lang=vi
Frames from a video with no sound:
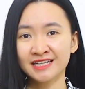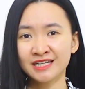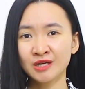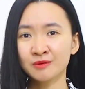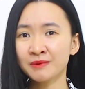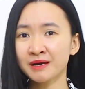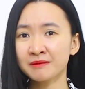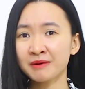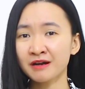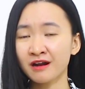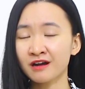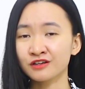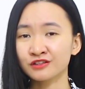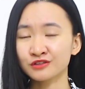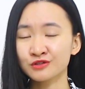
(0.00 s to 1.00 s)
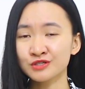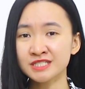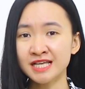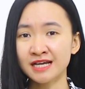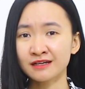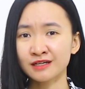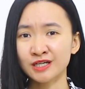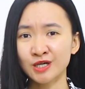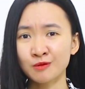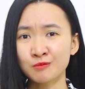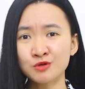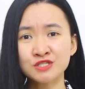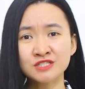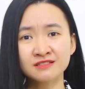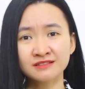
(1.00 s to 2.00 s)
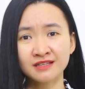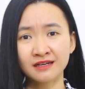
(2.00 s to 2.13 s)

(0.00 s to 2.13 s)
Nếu mà bạn hỏi tôi rằng có một sự